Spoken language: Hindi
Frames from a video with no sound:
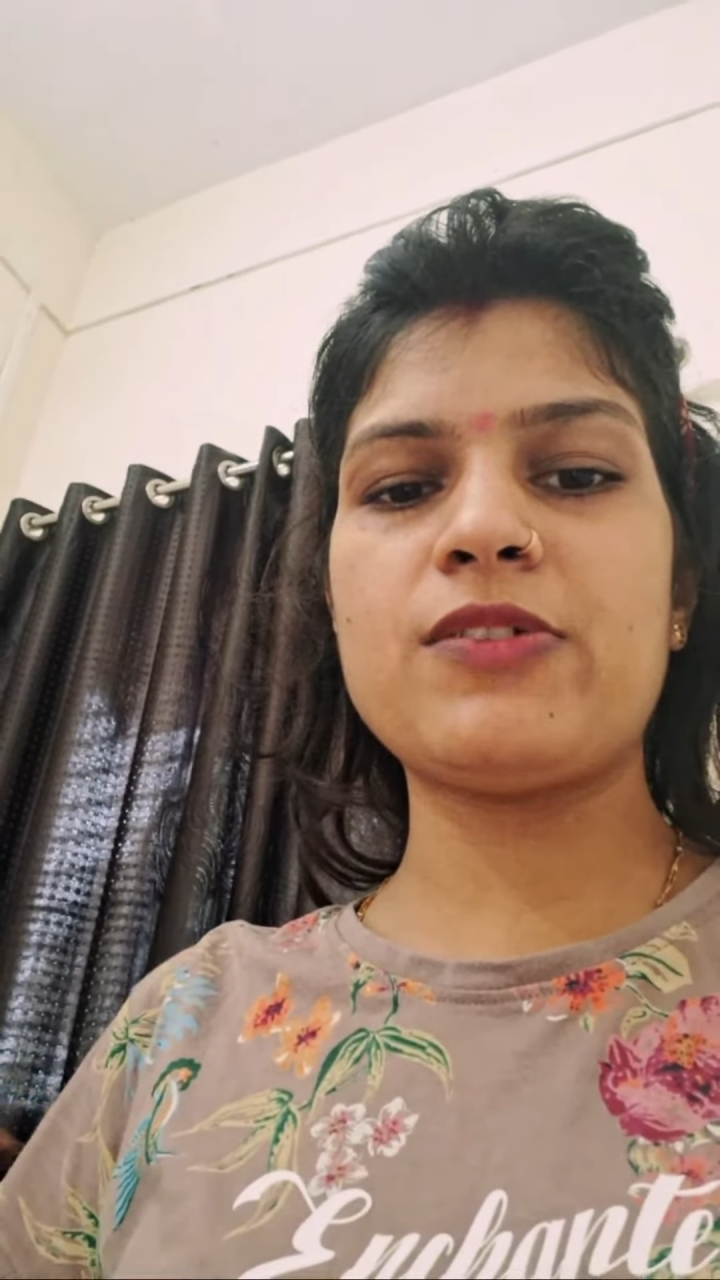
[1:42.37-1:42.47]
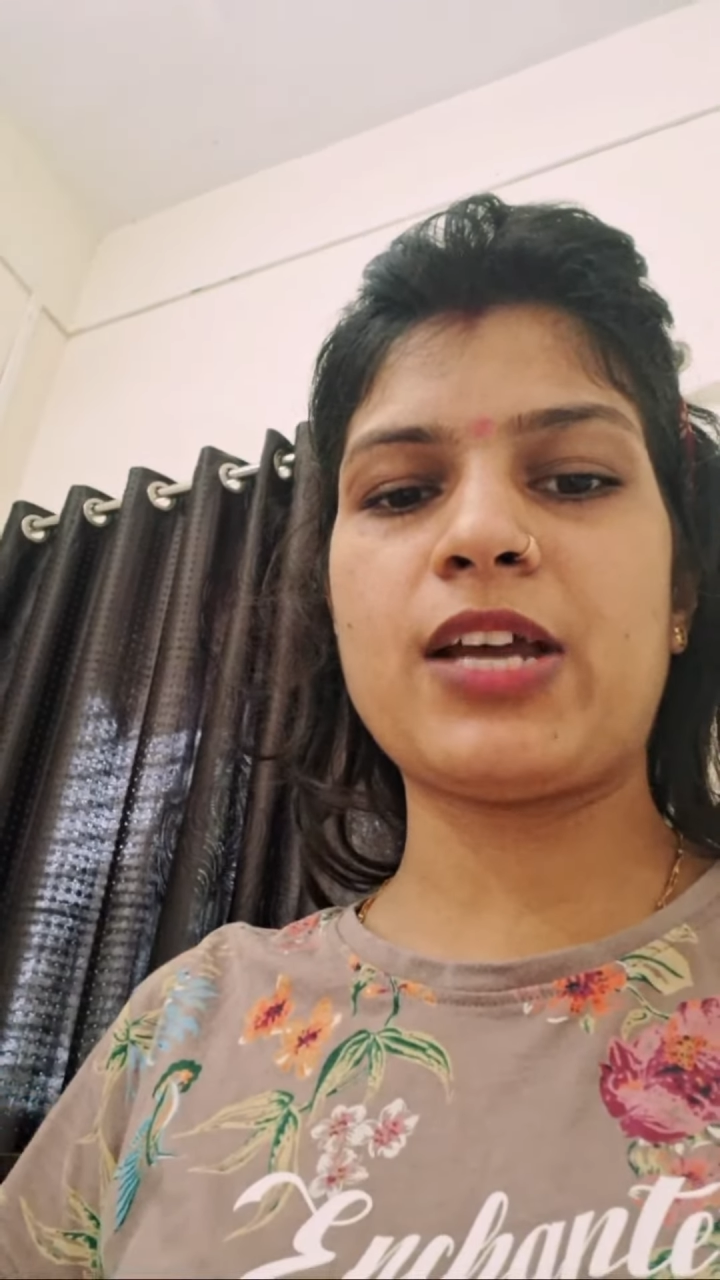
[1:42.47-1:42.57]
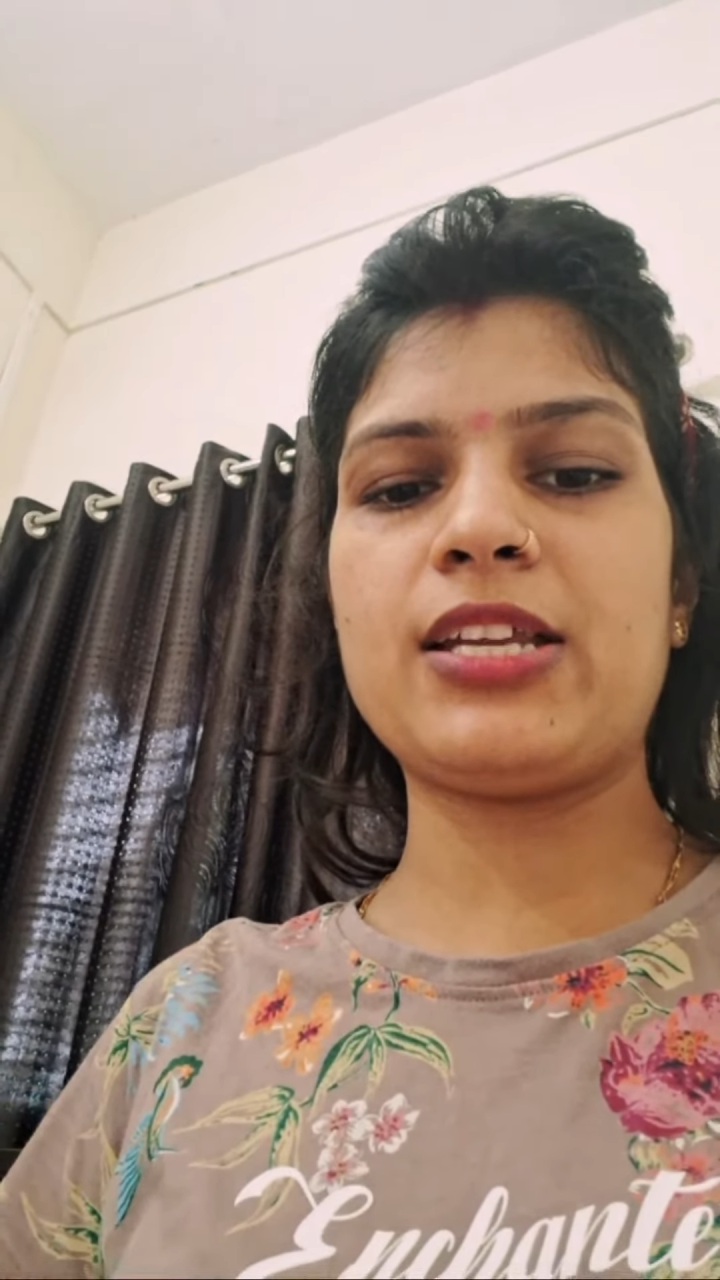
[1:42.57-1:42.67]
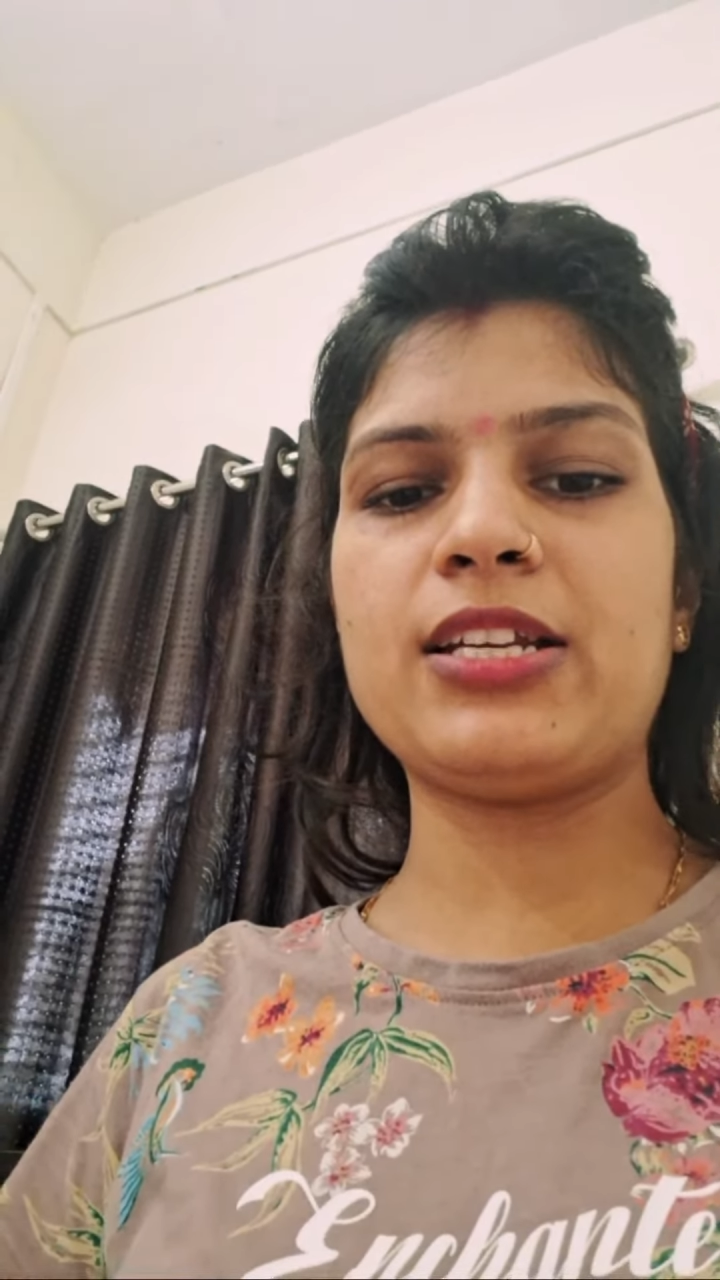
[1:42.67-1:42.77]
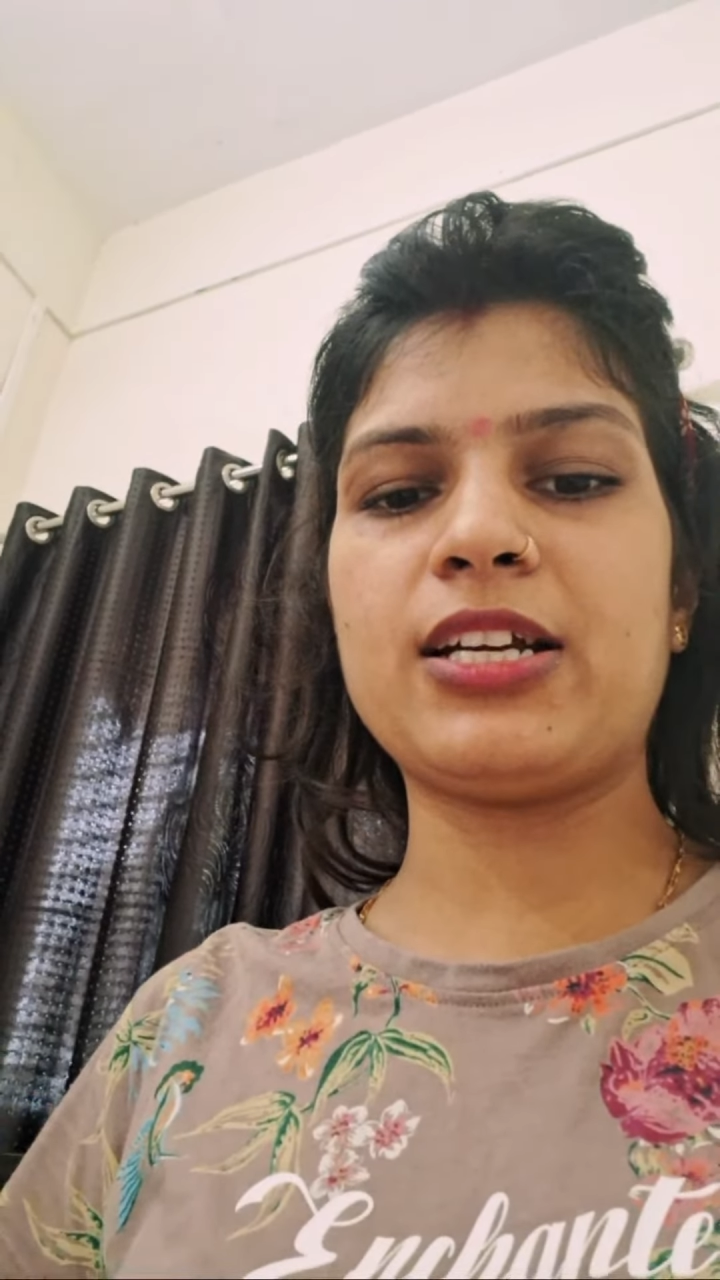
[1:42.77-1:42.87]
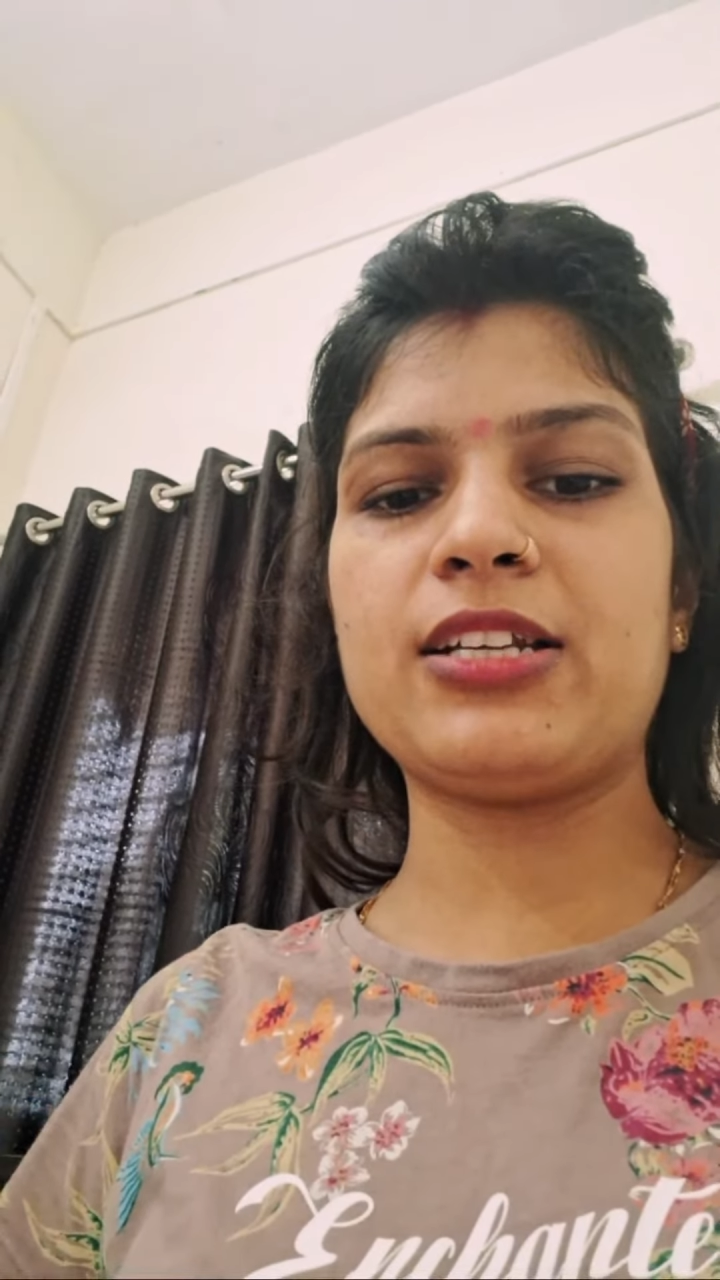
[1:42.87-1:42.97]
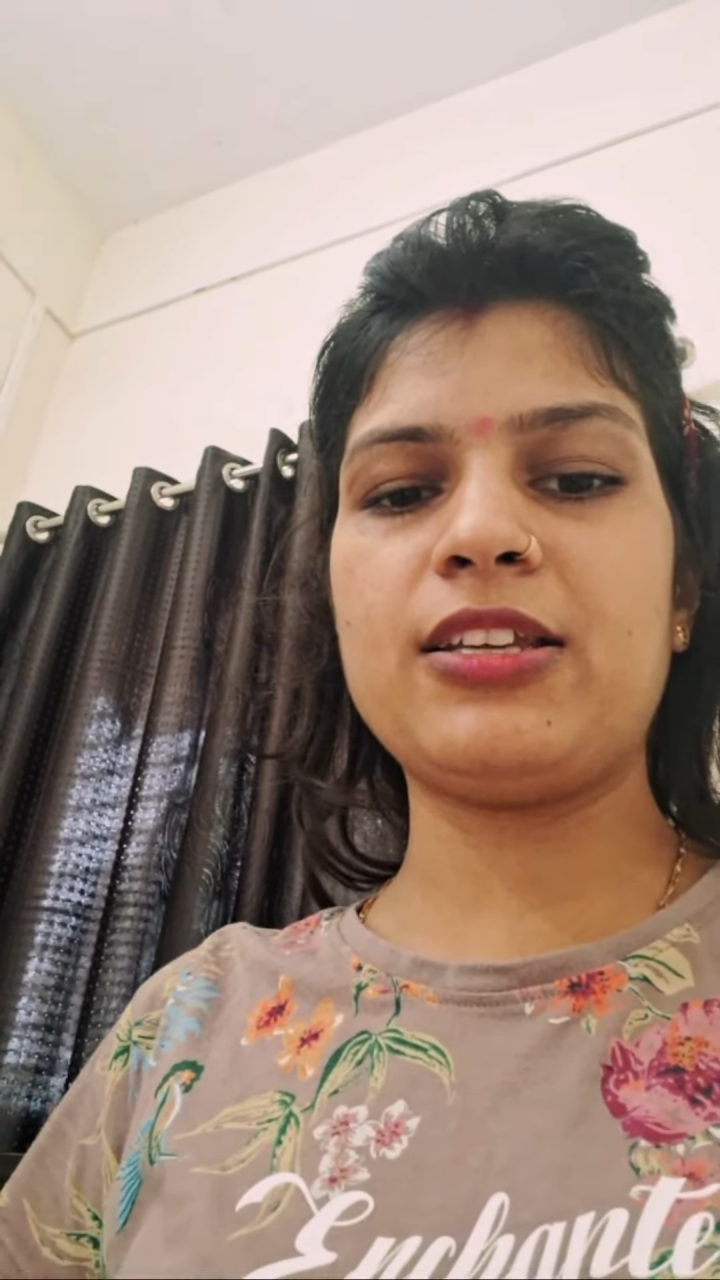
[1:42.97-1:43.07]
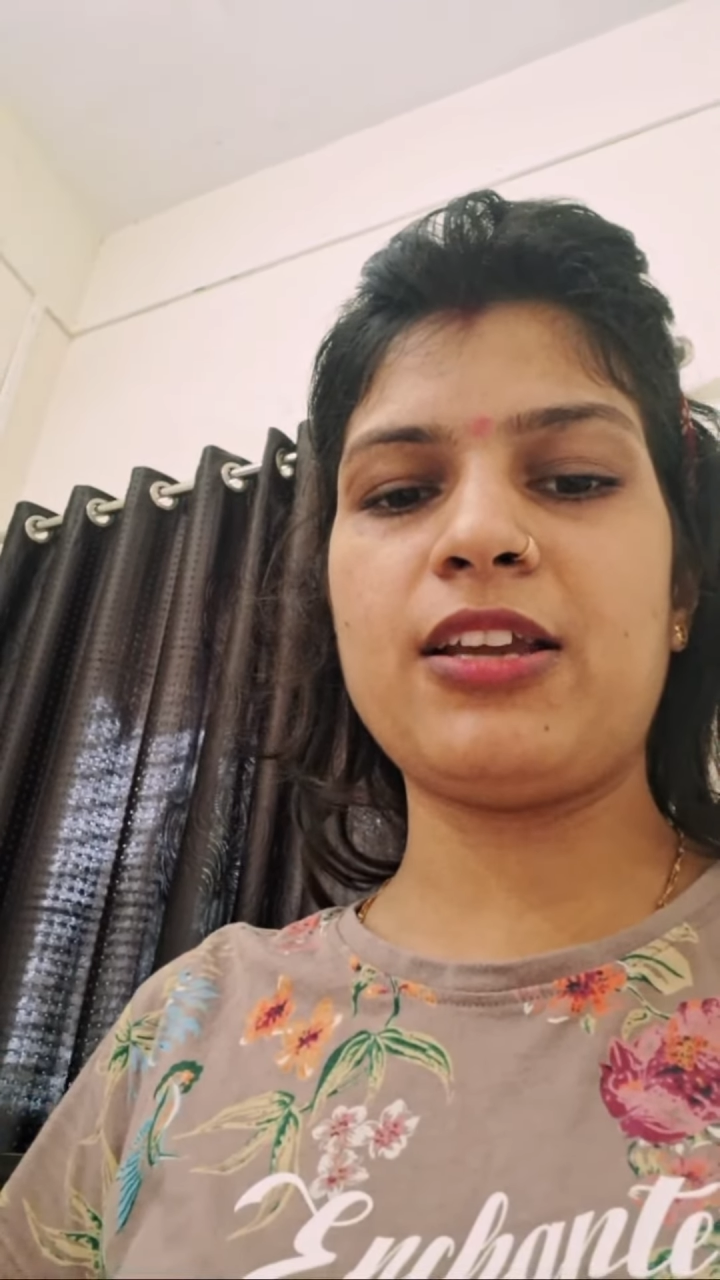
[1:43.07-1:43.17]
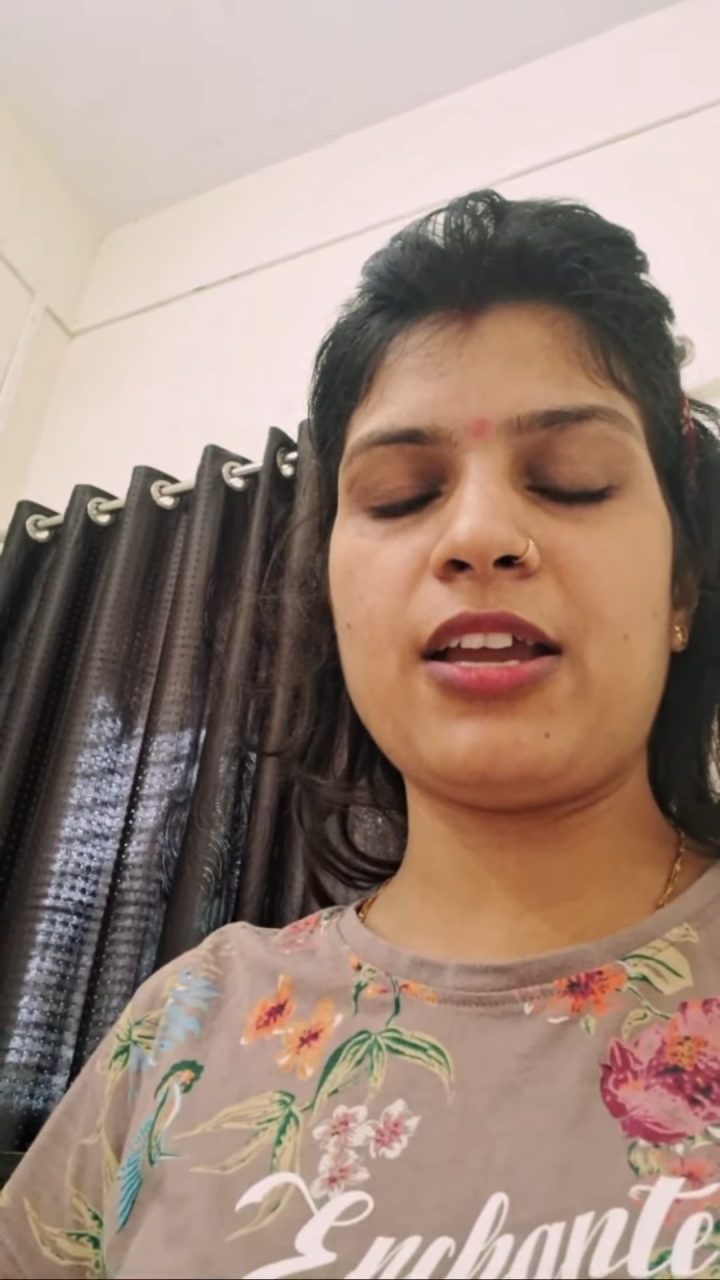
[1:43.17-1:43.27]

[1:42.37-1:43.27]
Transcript: ज्वाइन कर दिए